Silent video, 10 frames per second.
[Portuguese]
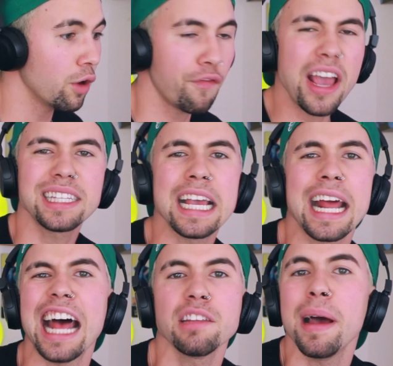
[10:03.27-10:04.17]
São feios
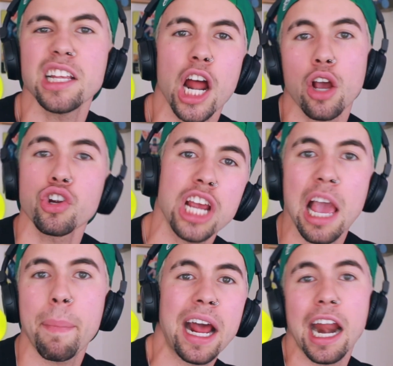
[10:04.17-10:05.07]
sem graça, mas na hora que eu
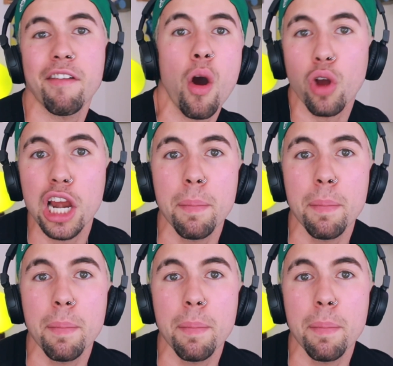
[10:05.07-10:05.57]
cheguei para gravar o